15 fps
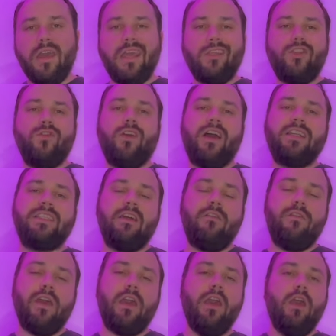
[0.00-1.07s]
et tu verras que ça va
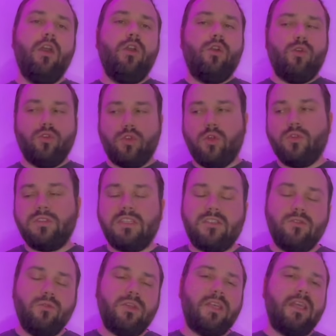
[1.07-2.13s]
faire une
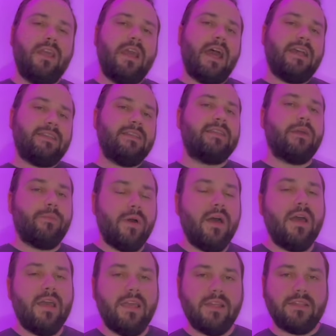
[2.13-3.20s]
transition qui est assez
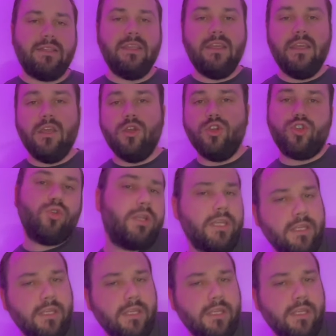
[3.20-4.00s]
sympa et assez jolie.